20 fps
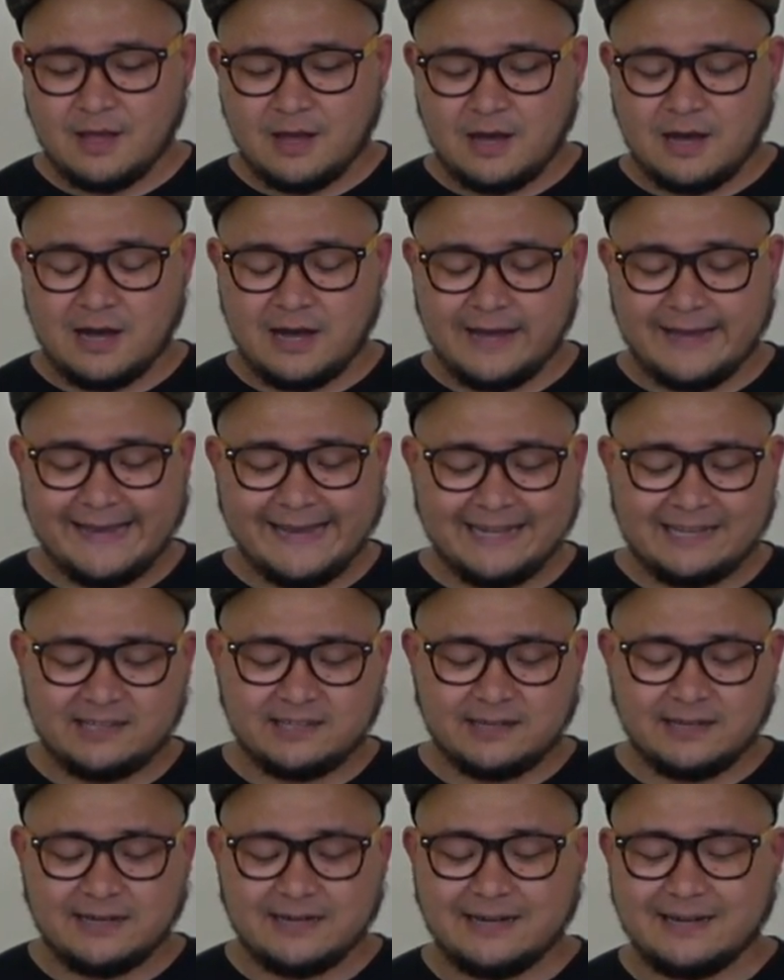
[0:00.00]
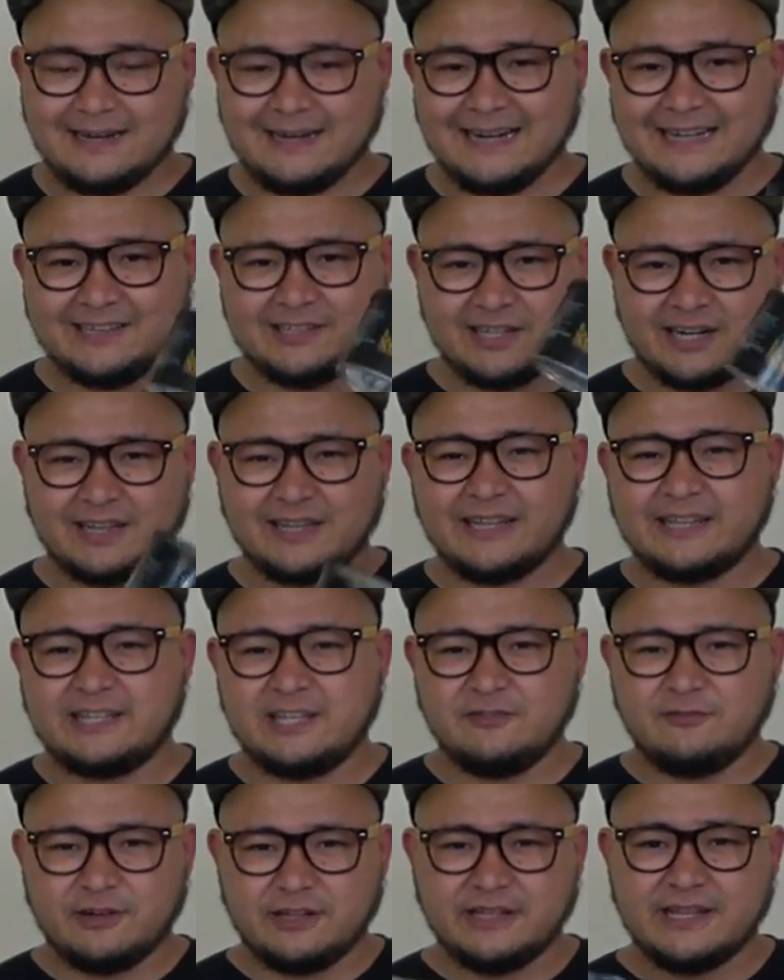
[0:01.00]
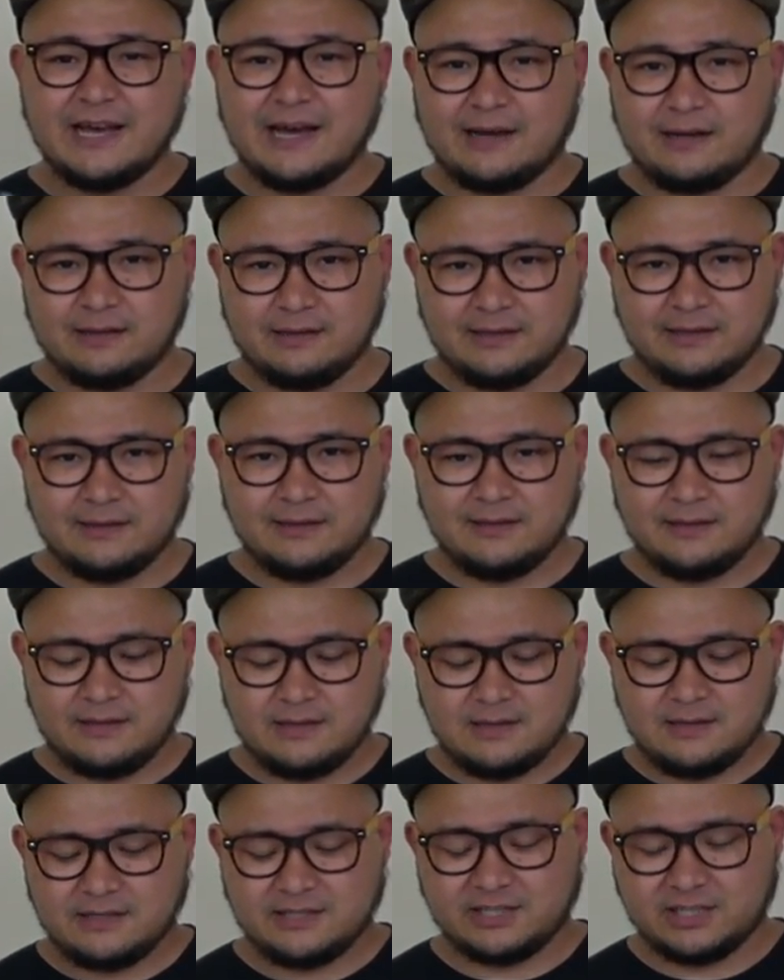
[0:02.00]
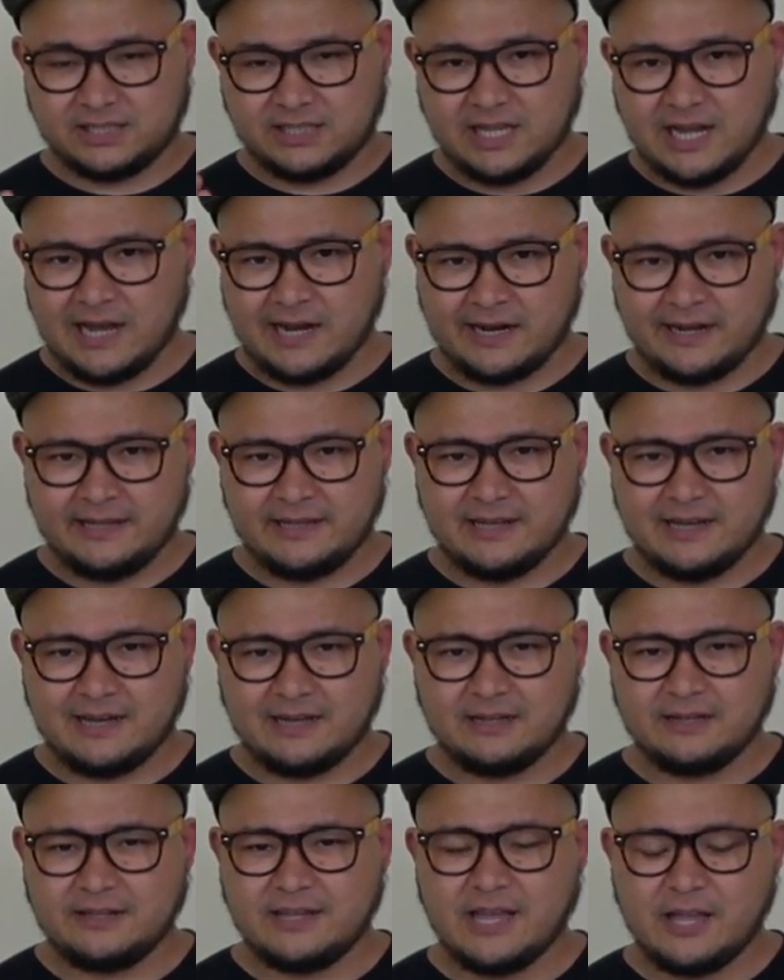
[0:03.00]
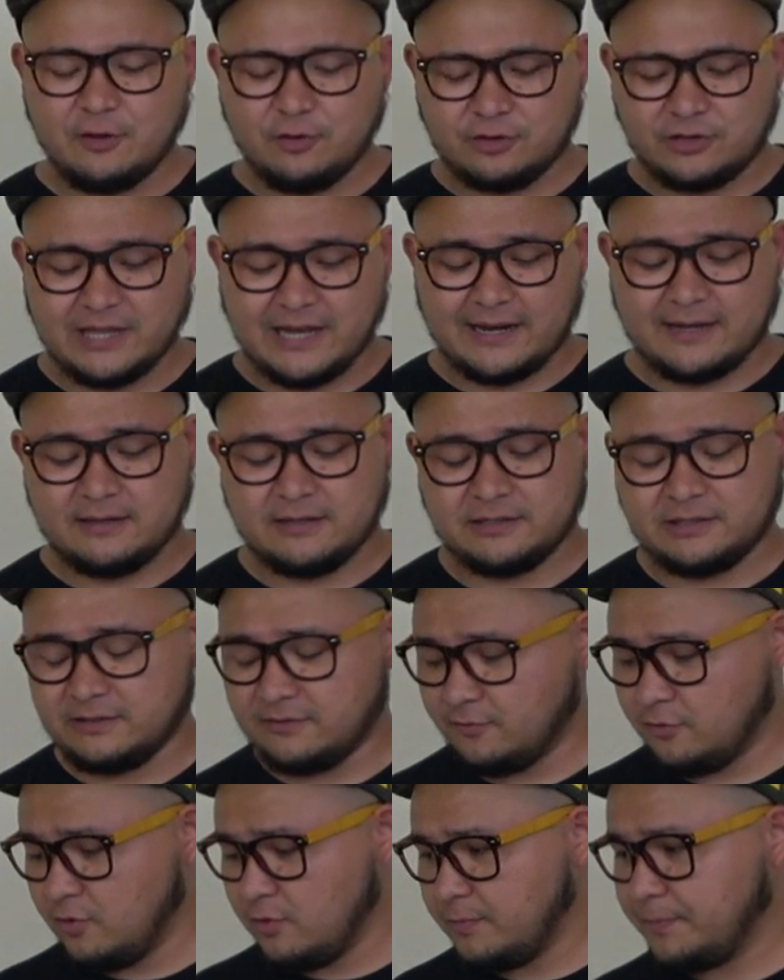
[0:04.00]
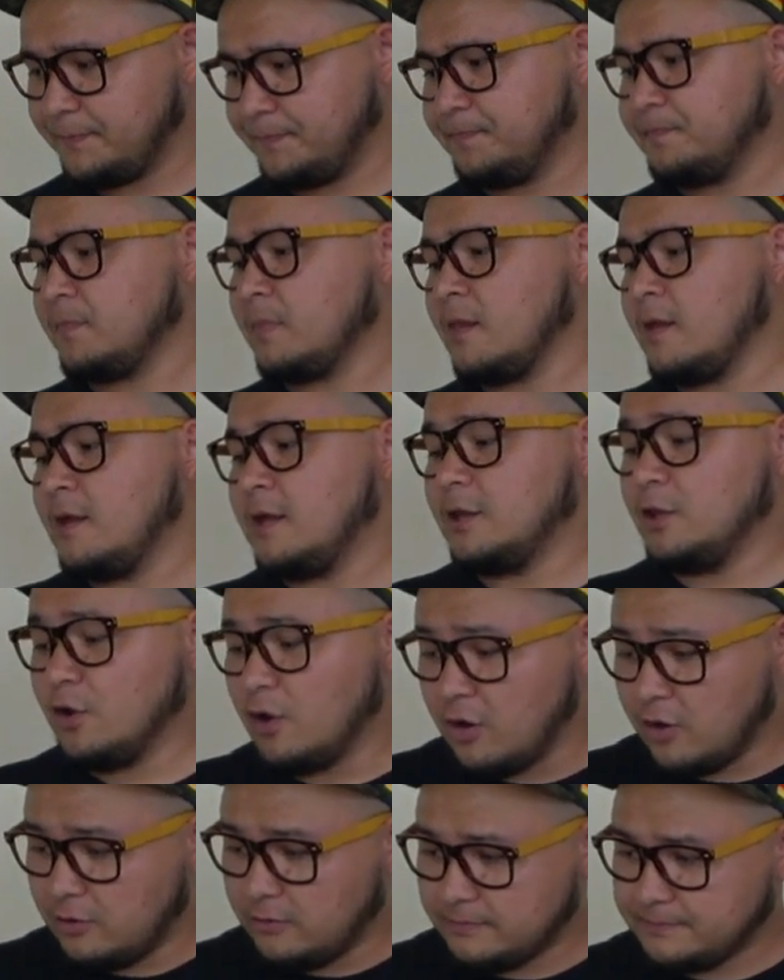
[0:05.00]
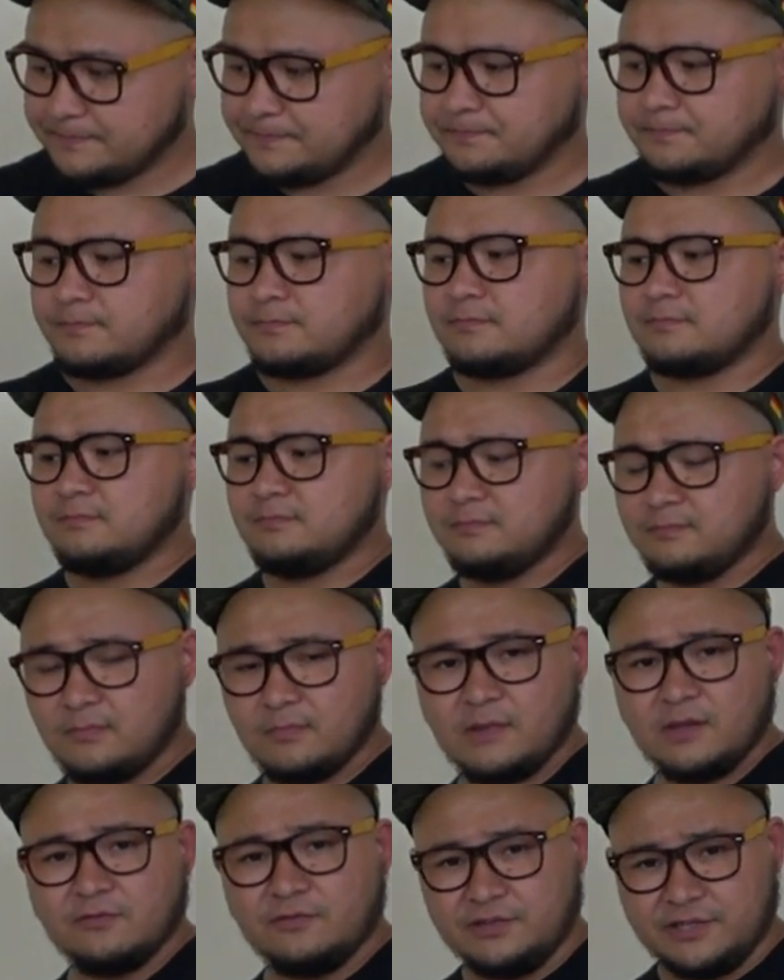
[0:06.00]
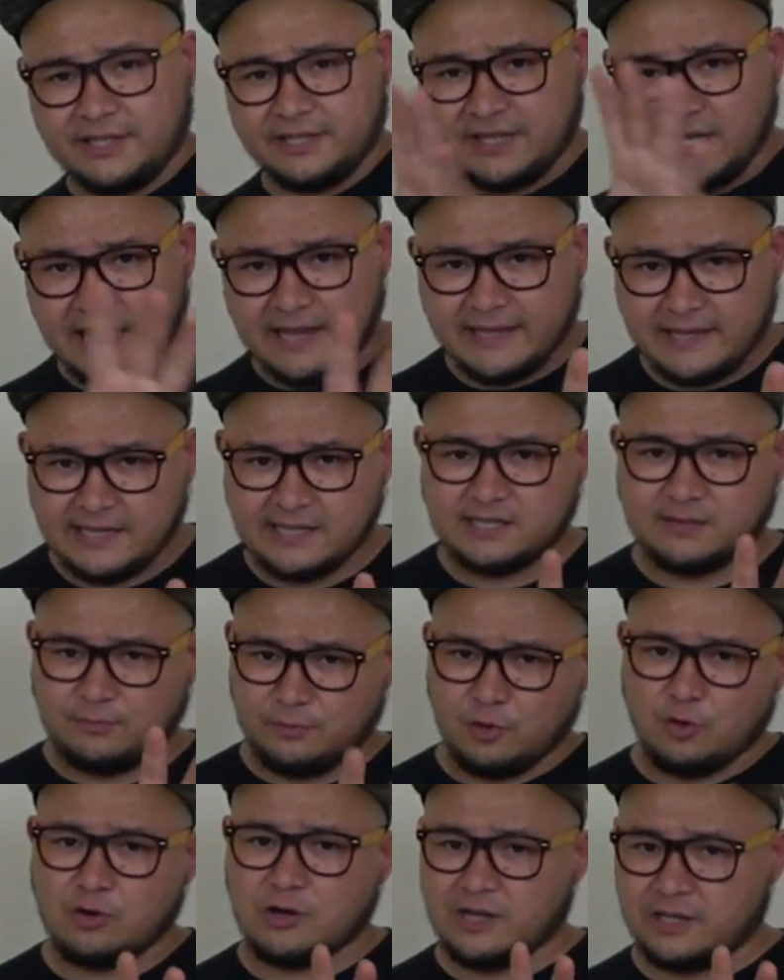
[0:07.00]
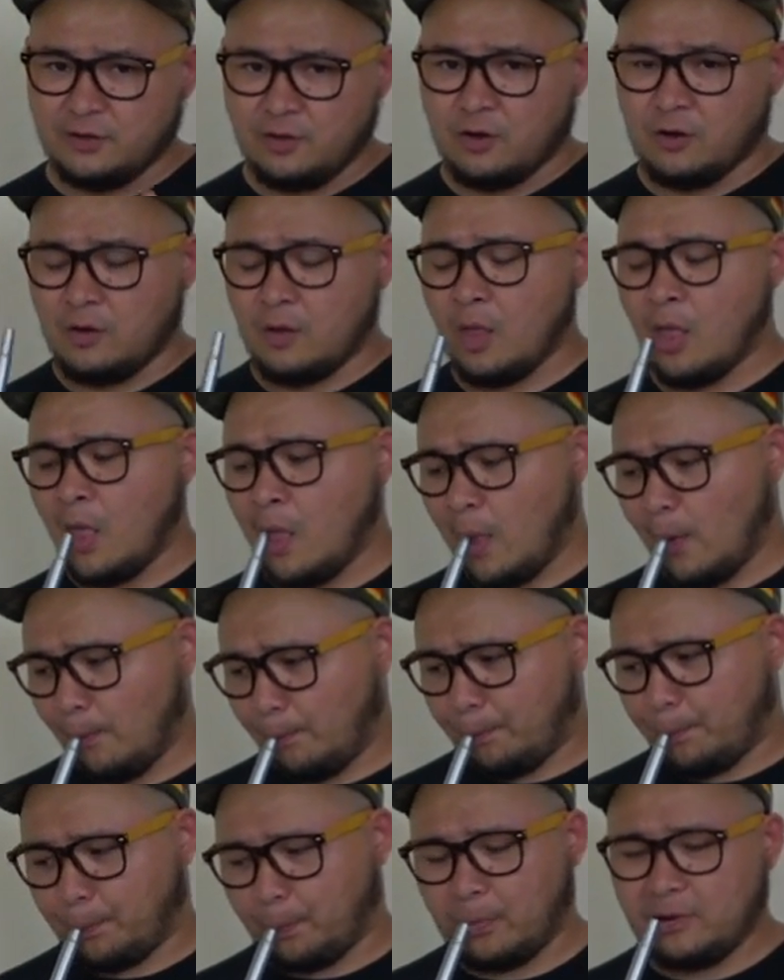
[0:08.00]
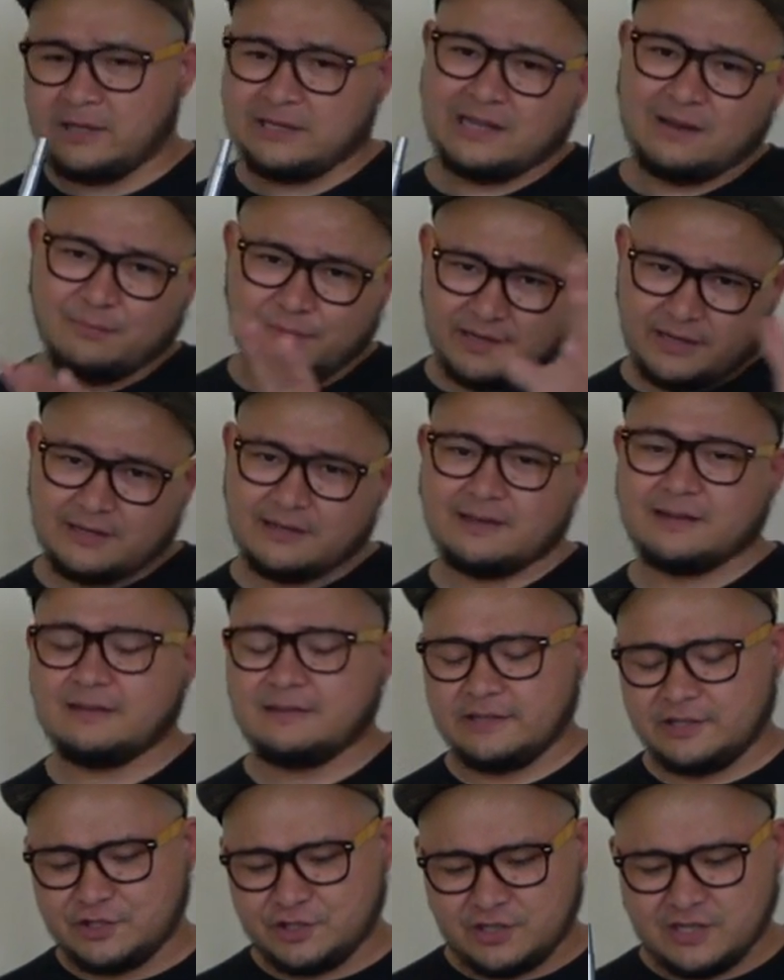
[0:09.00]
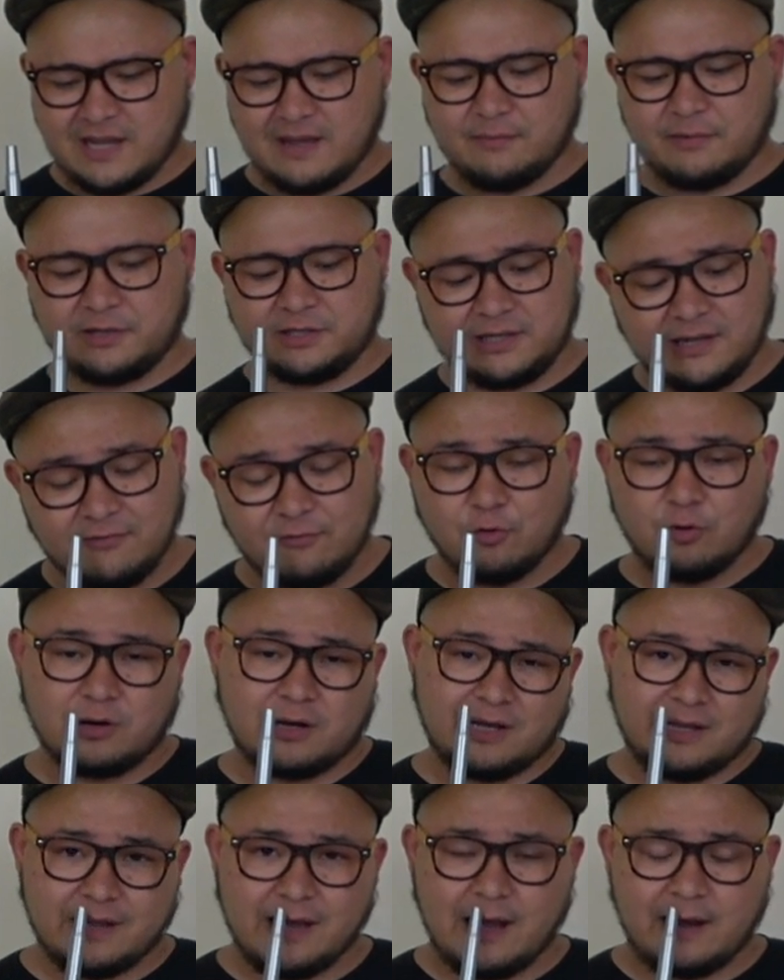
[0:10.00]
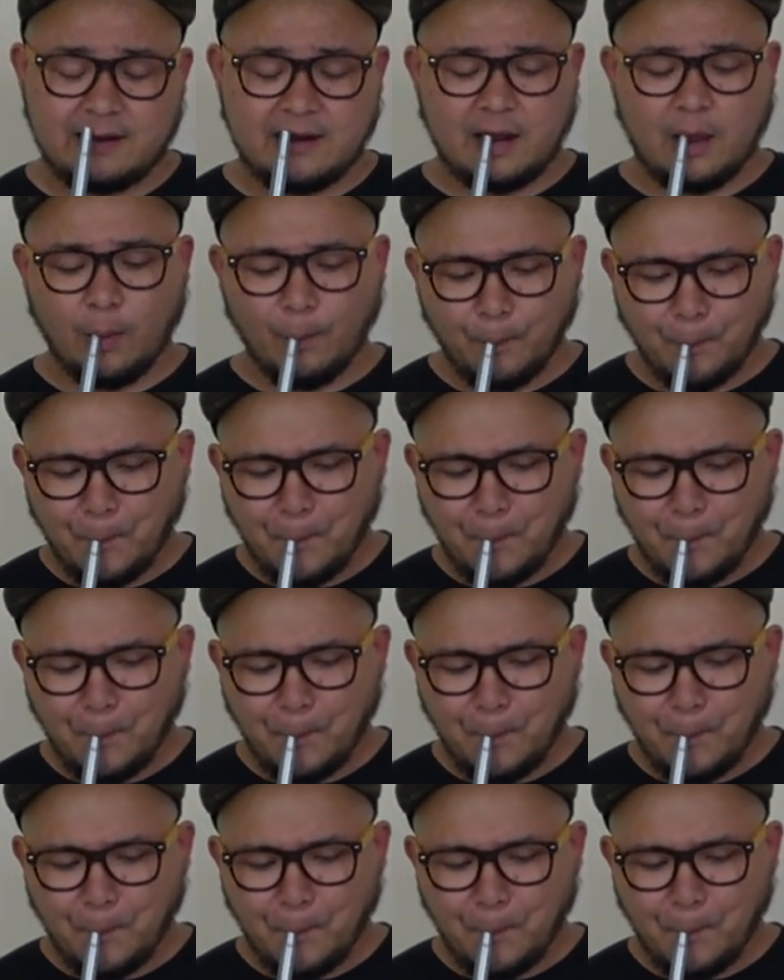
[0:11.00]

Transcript: А, это альтернатива нахлой, старой нахлой, я ее так назову, но всегда есть много но, когда мы начинаем разговор о нахле.